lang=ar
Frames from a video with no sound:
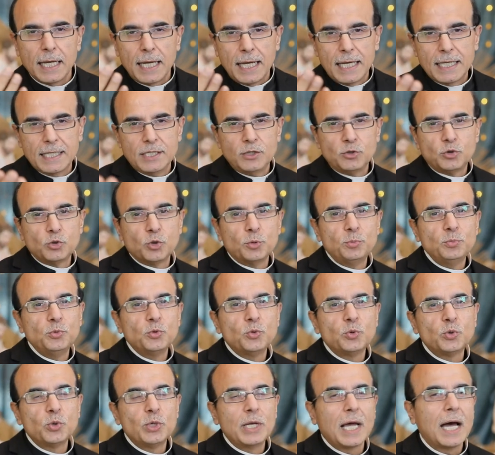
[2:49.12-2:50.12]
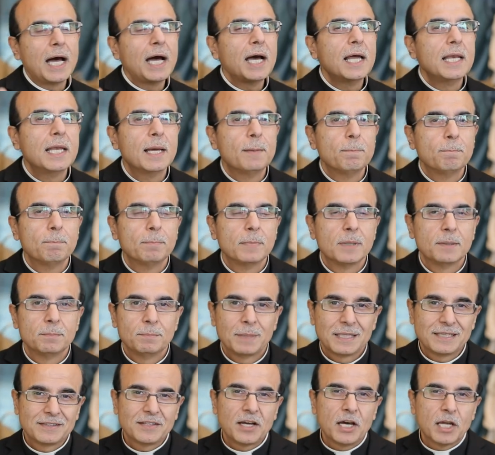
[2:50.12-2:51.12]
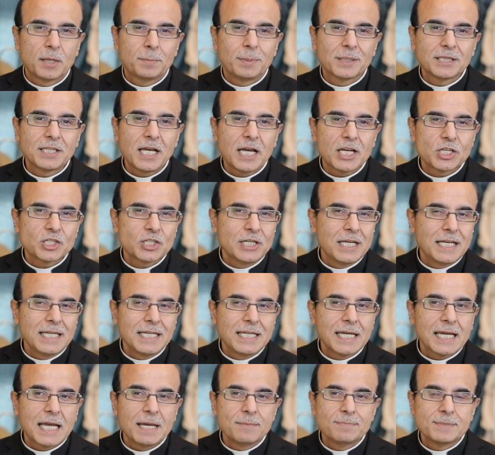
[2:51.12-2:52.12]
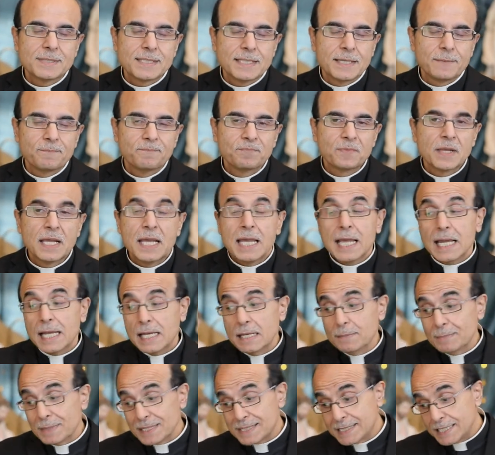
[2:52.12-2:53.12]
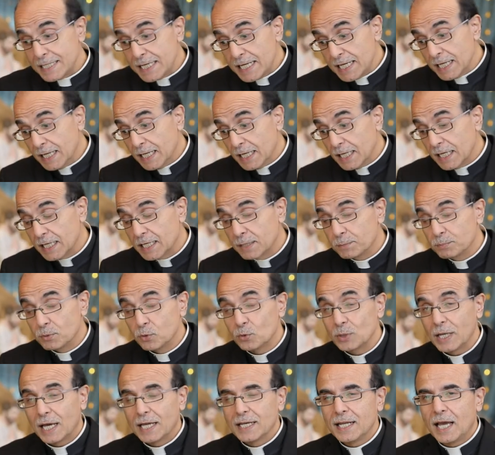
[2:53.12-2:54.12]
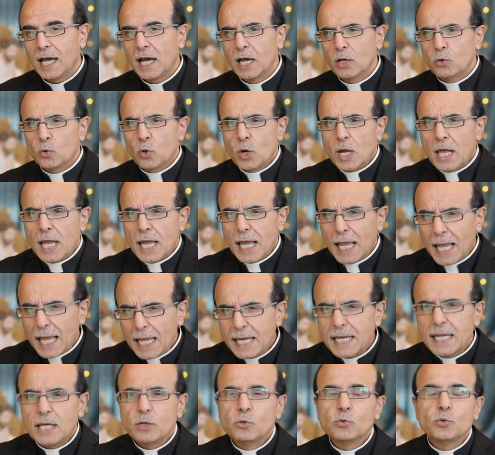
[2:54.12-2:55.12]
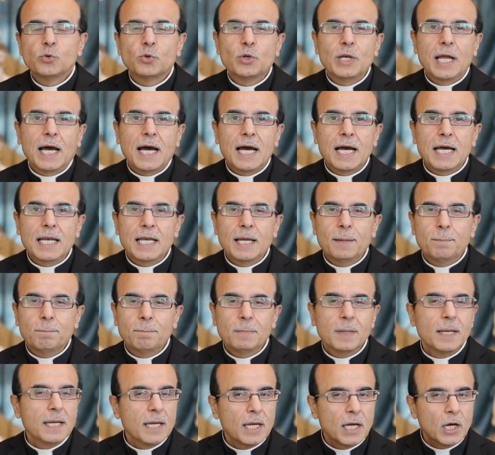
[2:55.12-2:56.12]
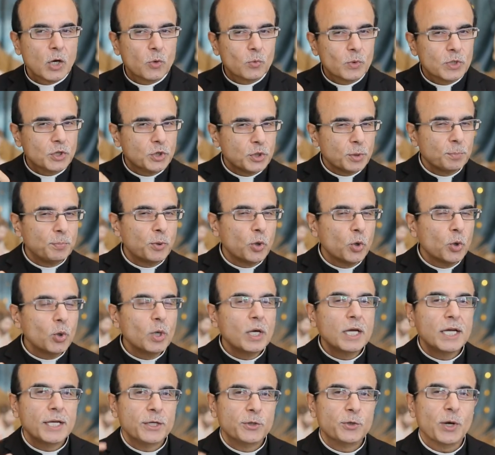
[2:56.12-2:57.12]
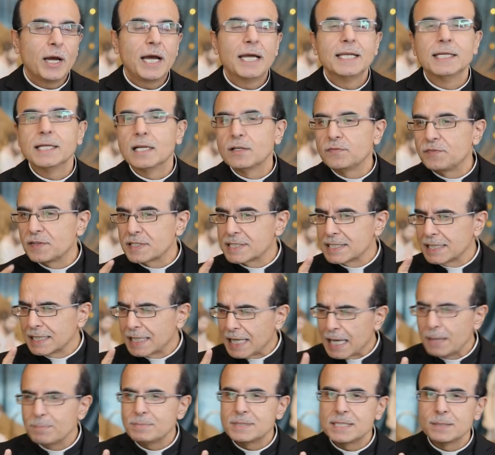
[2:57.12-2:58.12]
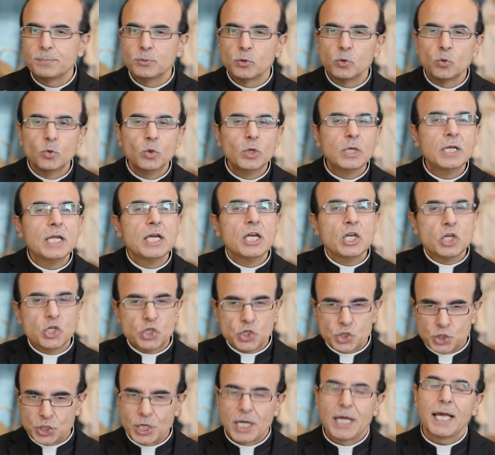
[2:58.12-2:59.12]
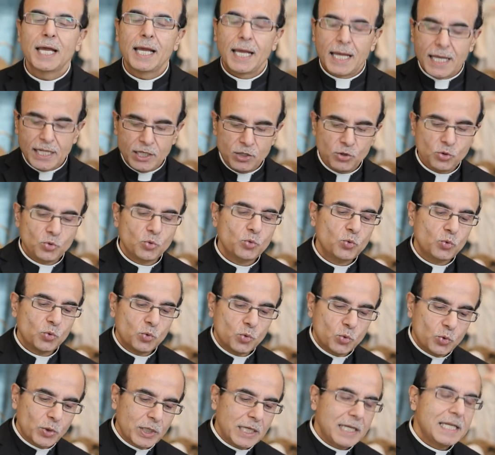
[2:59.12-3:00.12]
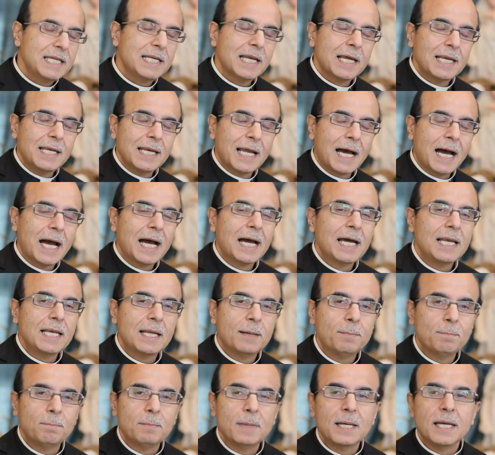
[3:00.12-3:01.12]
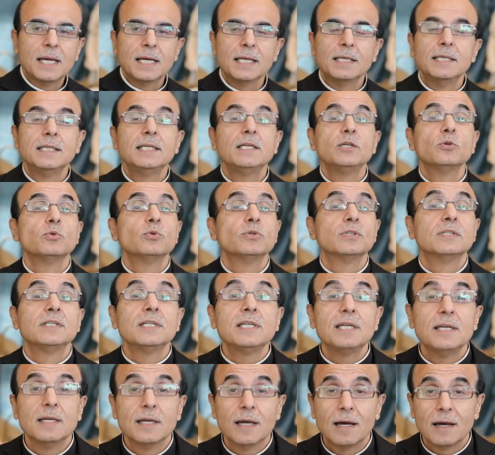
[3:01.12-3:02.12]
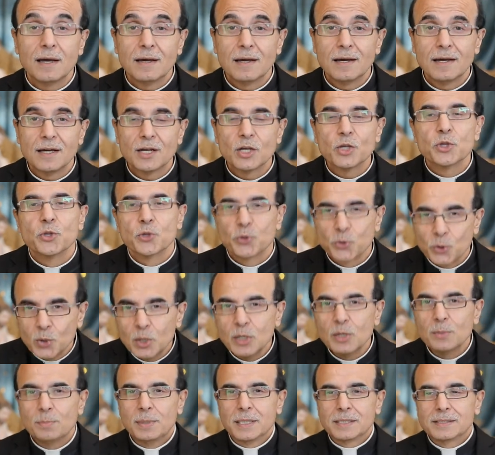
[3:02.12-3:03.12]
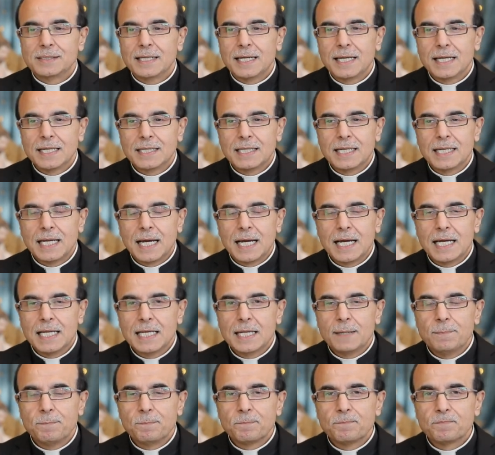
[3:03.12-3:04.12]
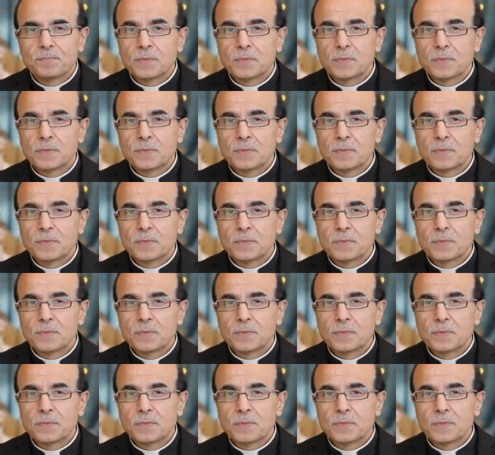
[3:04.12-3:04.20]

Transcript: أنتم نور العالم متى 14 الآية 5 المسيح بيقول عن حاله أنا نور العالم وانتبهوا يوحنا الفصل 5 بيقول جاء النور إلى العالم ليضيء ظلمة هذا العالم